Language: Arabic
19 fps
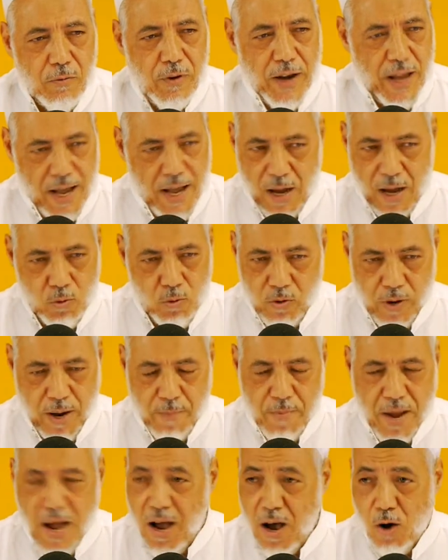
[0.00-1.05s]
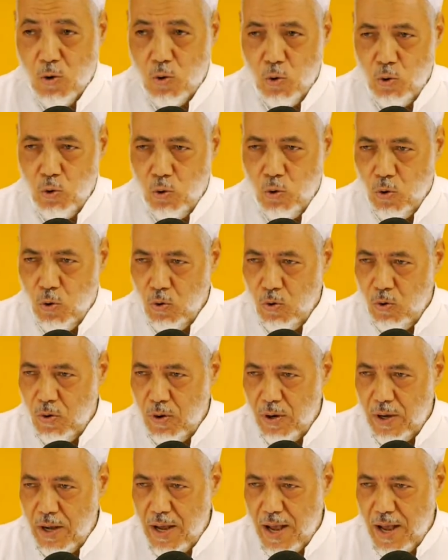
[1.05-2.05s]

في الح... ما أقوله